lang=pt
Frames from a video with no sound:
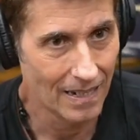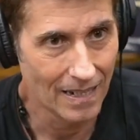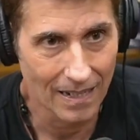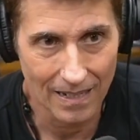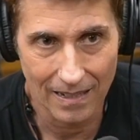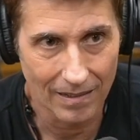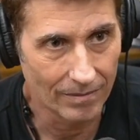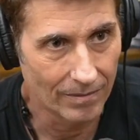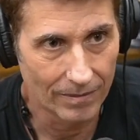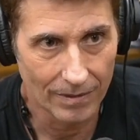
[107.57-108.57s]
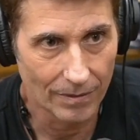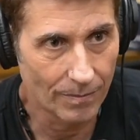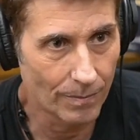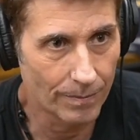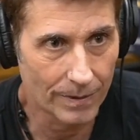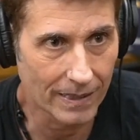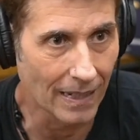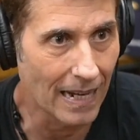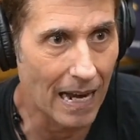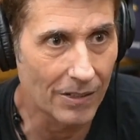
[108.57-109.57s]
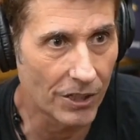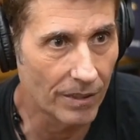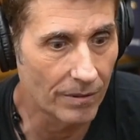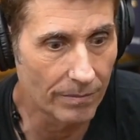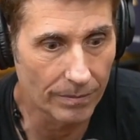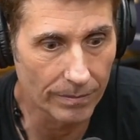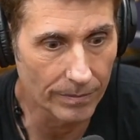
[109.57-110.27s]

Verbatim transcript: É sei lá, de,